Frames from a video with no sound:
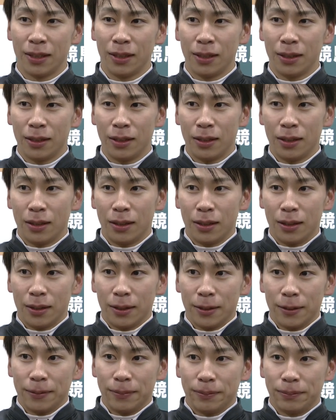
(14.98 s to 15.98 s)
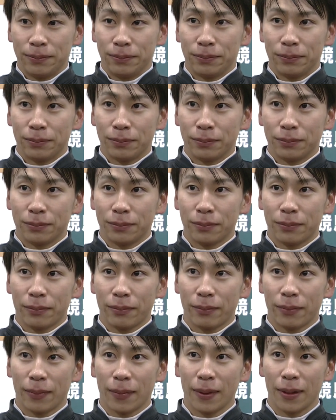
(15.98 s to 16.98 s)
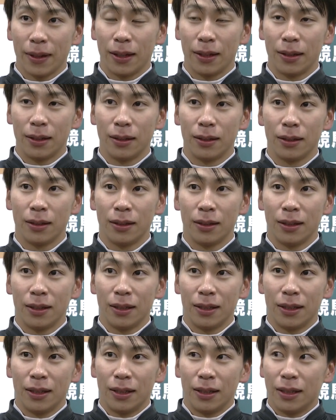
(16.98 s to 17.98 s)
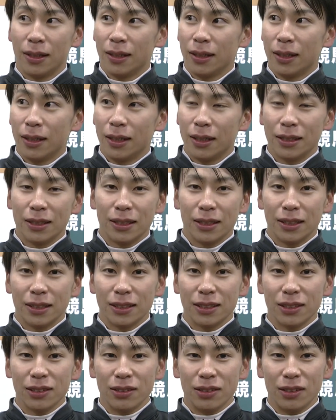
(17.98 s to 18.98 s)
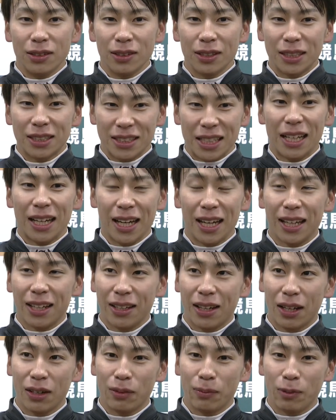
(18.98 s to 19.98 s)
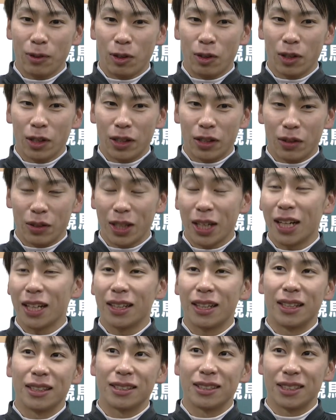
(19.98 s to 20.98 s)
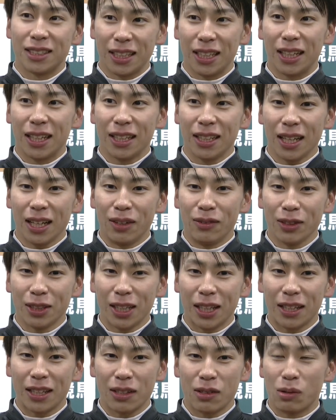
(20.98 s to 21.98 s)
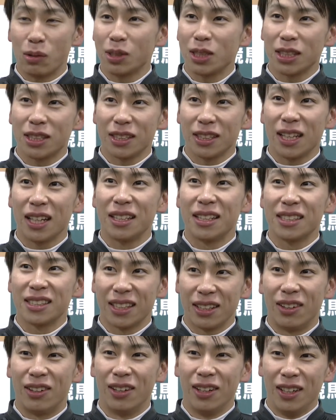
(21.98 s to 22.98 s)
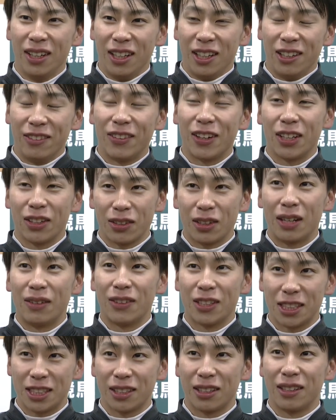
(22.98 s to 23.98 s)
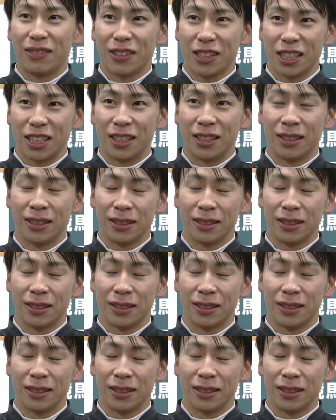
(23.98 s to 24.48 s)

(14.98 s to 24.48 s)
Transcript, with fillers: 道中は好意につけられました取りたいポジションというのは取れましたそうですねはいあの好意取りたかったですしただ思ったより結構ごちゃついたんですけど馬がよく我慢してくれました